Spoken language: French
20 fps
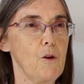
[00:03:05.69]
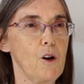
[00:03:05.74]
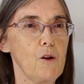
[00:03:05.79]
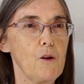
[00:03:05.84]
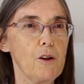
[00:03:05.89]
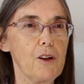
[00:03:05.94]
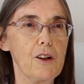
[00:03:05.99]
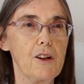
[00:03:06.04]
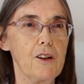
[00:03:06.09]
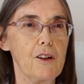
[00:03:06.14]
Ou
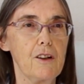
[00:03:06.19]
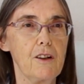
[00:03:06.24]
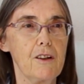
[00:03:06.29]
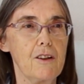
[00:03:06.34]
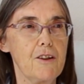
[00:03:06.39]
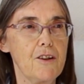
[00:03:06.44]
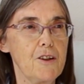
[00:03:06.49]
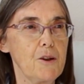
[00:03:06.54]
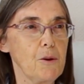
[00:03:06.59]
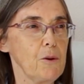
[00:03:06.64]
alors
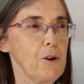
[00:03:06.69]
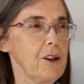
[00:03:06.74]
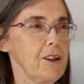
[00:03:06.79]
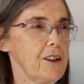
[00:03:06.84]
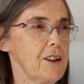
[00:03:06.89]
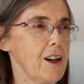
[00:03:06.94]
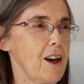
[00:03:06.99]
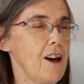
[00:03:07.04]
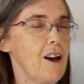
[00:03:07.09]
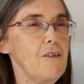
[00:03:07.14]
ils y ont
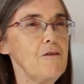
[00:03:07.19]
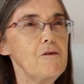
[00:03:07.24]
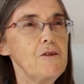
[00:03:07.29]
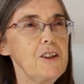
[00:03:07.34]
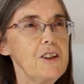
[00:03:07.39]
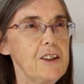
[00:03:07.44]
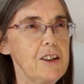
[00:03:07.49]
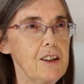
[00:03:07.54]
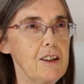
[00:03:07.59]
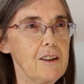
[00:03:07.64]
été
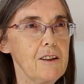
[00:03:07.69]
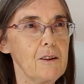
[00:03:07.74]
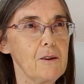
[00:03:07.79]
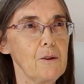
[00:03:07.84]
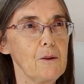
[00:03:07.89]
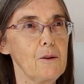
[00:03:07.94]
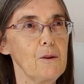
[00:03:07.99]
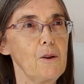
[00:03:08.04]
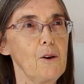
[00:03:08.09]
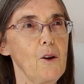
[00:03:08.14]
invités euh,
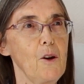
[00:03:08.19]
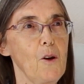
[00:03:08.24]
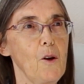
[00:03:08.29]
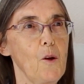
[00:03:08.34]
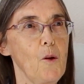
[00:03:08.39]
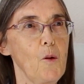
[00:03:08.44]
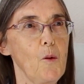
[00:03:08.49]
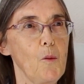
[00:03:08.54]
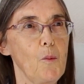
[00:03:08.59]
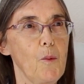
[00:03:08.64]

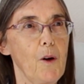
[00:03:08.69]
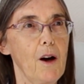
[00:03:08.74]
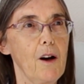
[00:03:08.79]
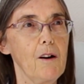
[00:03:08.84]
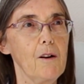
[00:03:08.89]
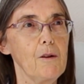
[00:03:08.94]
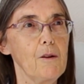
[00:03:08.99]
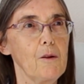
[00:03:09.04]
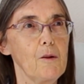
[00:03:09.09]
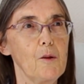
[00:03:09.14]

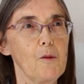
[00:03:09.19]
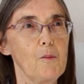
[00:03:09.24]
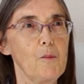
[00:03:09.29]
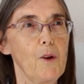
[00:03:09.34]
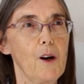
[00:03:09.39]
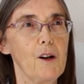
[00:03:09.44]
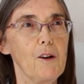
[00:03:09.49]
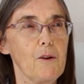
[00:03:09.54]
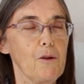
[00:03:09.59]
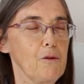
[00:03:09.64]
par, euh,
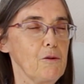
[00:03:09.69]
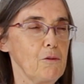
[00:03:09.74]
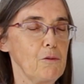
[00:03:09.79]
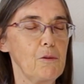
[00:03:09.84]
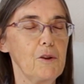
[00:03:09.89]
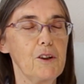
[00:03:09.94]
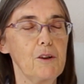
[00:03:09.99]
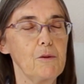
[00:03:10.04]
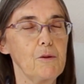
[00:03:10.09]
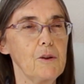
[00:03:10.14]
par
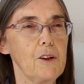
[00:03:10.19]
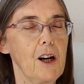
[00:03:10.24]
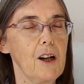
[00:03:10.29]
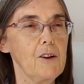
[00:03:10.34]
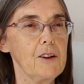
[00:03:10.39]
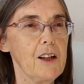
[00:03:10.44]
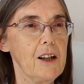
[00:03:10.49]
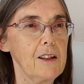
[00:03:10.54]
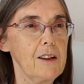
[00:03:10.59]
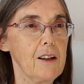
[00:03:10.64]
celui qui donnait la
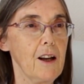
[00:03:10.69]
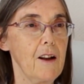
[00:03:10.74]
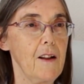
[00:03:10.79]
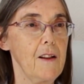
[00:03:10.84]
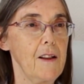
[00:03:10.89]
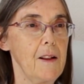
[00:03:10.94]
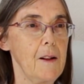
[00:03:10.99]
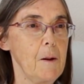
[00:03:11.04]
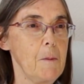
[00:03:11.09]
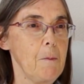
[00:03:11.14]
retraite.
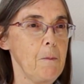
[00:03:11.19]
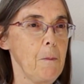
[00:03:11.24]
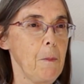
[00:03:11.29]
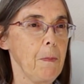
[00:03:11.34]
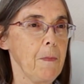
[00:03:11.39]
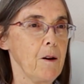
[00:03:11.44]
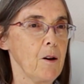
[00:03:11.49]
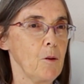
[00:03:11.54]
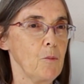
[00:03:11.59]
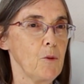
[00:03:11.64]

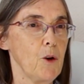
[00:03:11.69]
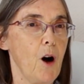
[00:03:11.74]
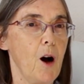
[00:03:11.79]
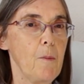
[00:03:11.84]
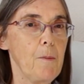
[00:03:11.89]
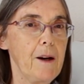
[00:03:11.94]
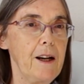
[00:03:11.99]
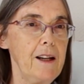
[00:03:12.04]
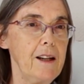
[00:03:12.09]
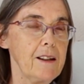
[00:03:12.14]
Bon,
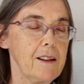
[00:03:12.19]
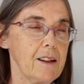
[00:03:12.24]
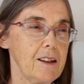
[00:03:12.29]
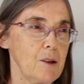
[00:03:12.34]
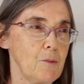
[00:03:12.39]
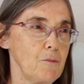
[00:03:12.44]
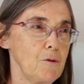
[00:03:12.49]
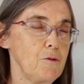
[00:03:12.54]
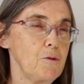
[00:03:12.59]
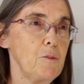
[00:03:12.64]
après, il y a
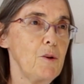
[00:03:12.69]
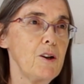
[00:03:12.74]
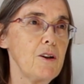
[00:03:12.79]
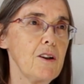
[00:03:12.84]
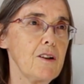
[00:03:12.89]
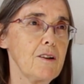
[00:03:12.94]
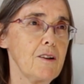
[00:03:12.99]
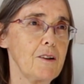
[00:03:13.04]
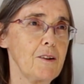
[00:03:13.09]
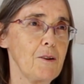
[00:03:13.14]
des mouvements
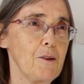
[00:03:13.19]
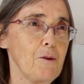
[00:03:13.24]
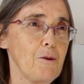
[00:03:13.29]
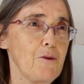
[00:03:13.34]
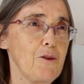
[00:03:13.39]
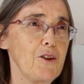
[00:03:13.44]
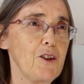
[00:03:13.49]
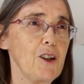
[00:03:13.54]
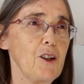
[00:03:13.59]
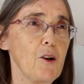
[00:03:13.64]

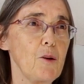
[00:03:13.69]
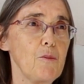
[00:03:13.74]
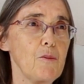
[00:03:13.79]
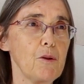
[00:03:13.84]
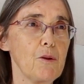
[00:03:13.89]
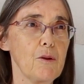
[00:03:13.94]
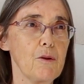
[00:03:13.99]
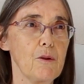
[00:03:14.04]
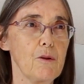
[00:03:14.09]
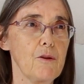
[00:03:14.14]
aussi
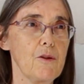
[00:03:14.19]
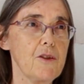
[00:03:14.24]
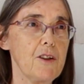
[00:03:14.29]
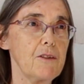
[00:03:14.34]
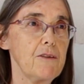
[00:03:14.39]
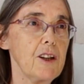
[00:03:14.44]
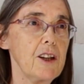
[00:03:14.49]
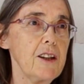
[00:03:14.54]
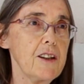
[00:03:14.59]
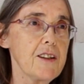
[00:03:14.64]
comme
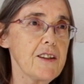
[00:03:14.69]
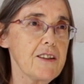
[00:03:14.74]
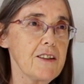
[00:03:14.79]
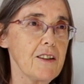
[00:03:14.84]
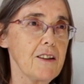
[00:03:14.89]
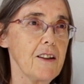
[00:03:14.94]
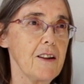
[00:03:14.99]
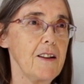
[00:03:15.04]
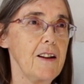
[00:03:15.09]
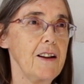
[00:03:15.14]

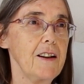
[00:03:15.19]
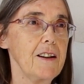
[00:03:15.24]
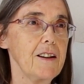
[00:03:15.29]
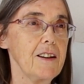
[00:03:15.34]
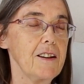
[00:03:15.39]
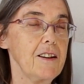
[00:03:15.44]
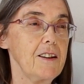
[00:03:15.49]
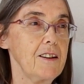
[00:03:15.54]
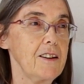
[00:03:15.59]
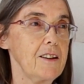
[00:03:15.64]
CVX
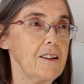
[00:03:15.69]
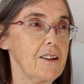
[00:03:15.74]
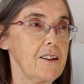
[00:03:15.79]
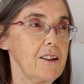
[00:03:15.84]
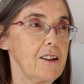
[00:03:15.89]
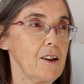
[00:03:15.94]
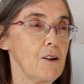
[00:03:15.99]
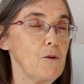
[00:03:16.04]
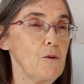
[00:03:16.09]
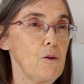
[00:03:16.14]
qui,
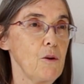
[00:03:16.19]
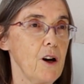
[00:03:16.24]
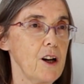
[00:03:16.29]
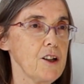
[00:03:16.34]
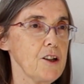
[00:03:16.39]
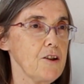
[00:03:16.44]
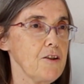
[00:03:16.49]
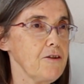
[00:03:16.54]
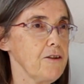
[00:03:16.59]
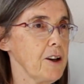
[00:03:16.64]
qui,
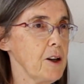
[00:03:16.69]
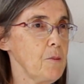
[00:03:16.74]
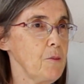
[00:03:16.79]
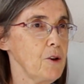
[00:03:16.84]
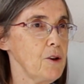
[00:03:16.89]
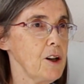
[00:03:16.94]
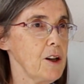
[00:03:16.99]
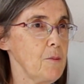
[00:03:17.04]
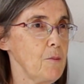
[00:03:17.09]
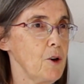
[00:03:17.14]
encouragent
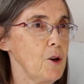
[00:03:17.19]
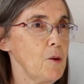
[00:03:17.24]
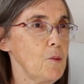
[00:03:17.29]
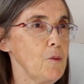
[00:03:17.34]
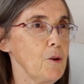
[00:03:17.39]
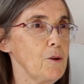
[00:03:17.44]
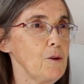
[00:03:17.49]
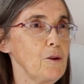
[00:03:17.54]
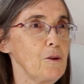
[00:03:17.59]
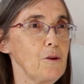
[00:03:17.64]
vraiment les
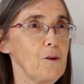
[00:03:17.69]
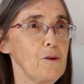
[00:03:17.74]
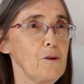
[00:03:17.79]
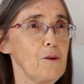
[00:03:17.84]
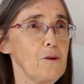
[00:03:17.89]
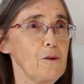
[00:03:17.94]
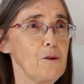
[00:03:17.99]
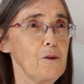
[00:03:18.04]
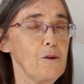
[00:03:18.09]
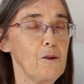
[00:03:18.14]
membres
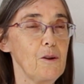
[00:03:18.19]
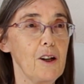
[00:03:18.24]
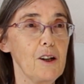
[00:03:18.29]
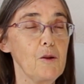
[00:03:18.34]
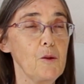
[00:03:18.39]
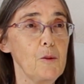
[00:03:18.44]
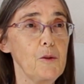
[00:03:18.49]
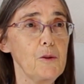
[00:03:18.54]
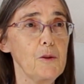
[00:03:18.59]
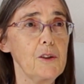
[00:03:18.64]
de, de la
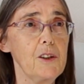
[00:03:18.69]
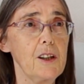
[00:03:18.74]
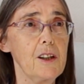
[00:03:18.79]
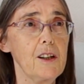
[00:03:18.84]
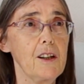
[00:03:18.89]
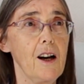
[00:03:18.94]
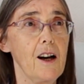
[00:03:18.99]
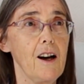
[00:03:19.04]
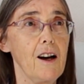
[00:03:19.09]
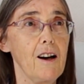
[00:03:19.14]

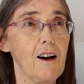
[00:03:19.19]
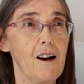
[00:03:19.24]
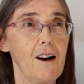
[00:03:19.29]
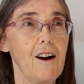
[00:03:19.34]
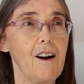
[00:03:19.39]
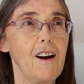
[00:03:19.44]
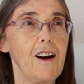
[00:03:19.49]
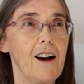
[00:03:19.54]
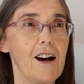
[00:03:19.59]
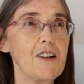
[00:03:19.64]
communauté à,
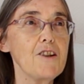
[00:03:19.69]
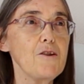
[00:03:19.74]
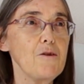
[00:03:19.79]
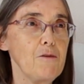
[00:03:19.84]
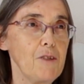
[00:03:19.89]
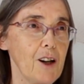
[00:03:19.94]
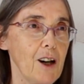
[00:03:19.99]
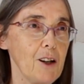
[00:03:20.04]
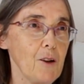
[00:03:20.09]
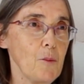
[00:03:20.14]
à se
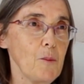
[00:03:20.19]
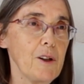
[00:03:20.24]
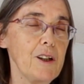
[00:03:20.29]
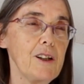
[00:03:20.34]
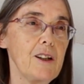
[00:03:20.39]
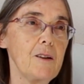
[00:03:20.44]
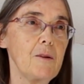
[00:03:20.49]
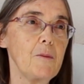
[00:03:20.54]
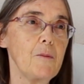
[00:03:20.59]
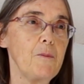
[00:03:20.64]
faire
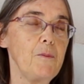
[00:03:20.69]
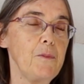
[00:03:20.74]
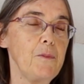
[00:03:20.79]
accompagner.